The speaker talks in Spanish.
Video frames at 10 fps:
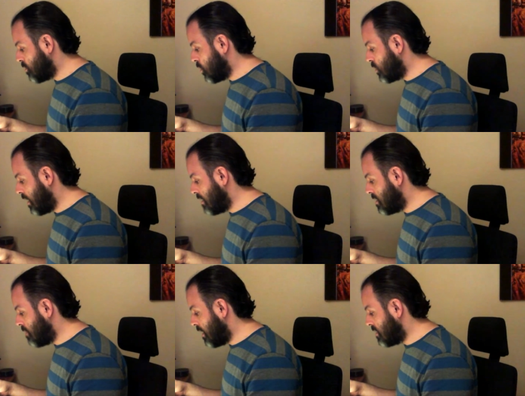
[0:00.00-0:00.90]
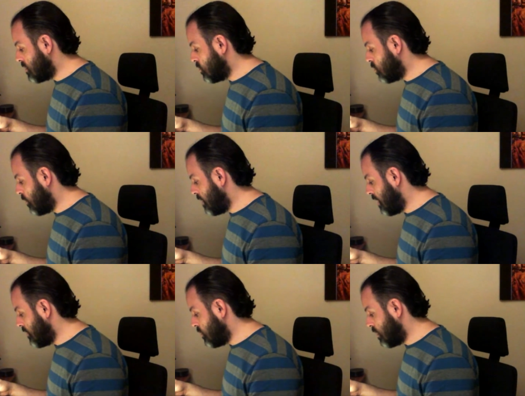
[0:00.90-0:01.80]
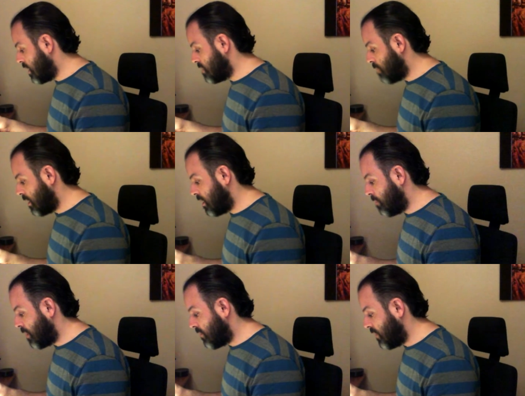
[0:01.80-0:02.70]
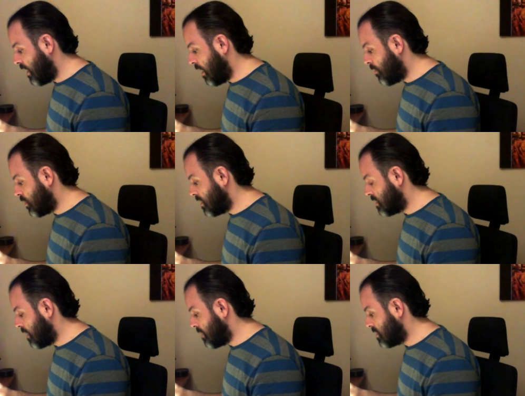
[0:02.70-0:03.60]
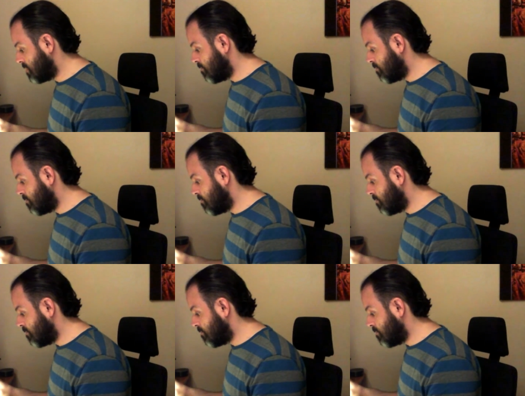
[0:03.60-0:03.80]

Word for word: Por una décima de segundo vi la figura de Spanky perfilada por las llamas.